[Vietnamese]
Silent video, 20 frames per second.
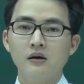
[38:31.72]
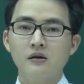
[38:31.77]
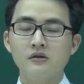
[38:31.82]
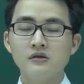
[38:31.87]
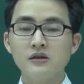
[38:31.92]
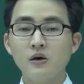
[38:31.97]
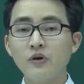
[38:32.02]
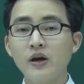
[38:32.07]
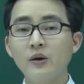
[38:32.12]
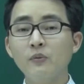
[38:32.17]

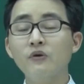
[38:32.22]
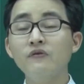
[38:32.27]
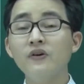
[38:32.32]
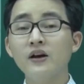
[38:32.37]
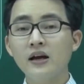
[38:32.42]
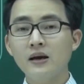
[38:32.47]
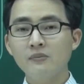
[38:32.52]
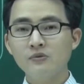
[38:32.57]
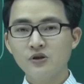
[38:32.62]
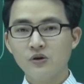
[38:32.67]
Sau khi em có
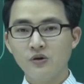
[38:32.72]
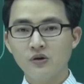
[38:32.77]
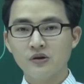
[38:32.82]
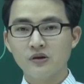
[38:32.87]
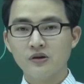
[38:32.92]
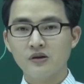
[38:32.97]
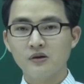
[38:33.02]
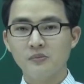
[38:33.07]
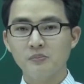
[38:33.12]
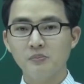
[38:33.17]
W rồi,
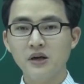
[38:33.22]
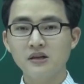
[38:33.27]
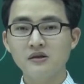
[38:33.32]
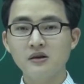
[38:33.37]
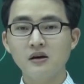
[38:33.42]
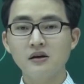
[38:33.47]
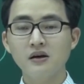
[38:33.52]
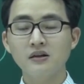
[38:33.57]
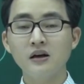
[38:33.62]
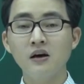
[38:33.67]
bây
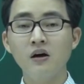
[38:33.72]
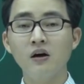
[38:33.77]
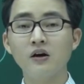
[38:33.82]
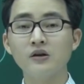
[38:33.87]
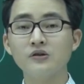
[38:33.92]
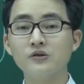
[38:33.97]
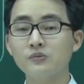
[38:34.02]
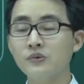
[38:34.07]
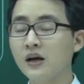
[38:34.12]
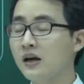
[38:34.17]
giờ người ta
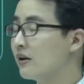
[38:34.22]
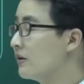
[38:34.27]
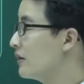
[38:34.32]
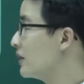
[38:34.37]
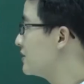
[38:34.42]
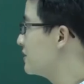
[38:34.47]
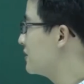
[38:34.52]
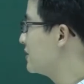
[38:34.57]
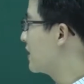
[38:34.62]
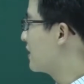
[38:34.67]
hỏi chúng ta đó
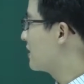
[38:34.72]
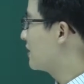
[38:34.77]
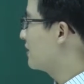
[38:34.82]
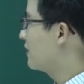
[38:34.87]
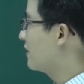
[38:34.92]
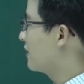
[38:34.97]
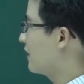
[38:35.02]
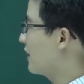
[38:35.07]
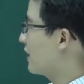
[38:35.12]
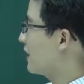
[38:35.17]
là gì nhỉ?
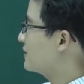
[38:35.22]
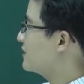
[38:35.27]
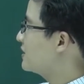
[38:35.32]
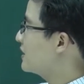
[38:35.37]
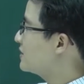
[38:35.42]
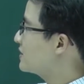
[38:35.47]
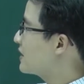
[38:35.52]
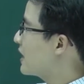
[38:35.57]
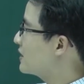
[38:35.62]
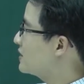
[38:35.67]
Là
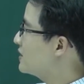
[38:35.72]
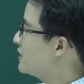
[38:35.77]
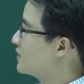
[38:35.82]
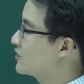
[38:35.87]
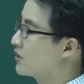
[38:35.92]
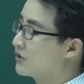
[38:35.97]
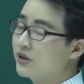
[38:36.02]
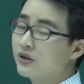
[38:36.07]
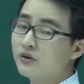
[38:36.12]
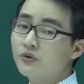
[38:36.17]
giá trị
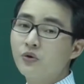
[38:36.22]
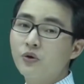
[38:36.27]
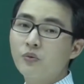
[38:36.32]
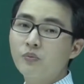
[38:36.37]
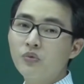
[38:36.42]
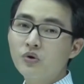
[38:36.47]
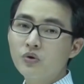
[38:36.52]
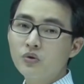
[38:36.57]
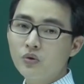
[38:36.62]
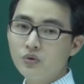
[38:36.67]
nhỏ nhất của
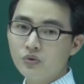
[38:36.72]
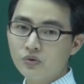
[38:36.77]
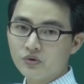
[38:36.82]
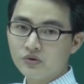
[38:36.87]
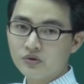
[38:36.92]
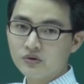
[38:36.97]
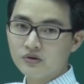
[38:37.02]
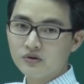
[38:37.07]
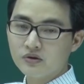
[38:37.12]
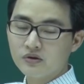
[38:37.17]
module.
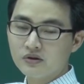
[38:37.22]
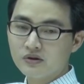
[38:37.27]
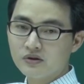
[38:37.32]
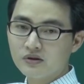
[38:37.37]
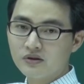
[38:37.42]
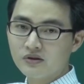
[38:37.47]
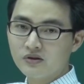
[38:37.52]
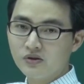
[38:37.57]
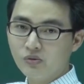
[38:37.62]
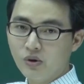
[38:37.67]

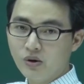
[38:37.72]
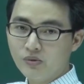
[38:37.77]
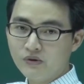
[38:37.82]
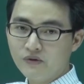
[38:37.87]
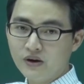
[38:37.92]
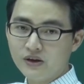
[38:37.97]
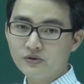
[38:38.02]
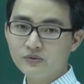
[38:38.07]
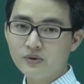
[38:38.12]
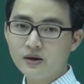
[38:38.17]
Đúng không? Như
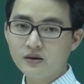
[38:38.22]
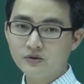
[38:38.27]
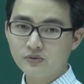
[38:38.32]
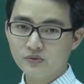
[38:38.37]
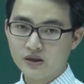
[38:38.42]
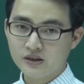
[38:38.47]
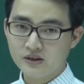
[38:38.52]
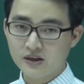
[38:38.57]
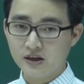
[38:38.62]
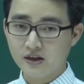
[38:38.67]
vậy chúng ta giờ
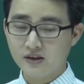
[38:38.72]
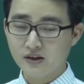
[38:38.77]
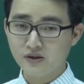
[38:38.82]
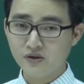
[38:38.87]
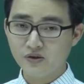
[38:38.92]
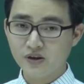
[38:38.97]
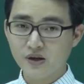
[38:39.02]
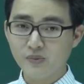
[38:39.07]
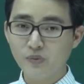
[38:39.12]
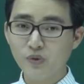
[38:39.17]
chúng ta sẽ đi
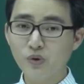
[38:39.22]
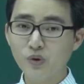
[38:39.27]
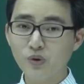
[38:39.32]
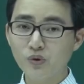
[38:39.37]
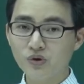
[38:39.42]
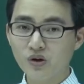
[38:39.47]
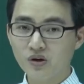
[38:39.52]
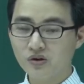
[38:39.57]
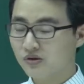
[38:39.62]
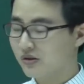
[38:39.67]
tính cho thành cái
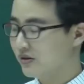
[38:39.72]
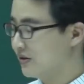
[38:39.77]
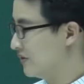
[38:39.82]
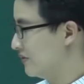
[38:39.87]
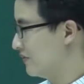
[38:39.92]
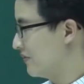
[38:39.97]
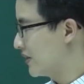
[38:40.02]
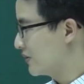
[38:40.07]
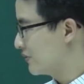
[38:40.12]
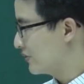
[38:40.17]
module thôi.
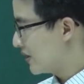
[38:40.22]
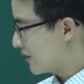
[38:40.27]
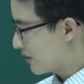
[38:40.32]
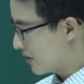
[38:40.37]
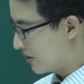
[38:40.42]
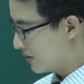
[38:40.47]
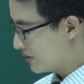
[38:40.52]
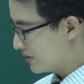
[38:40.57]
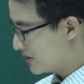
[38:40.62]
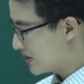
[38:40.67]
Và chúng ta
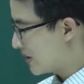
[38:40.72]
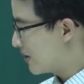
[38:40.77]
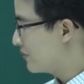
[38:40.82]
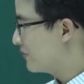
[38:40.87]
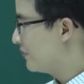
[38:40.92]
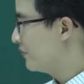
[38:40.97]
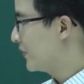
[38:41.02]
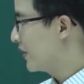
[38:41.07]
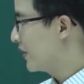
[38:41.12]
có như sau.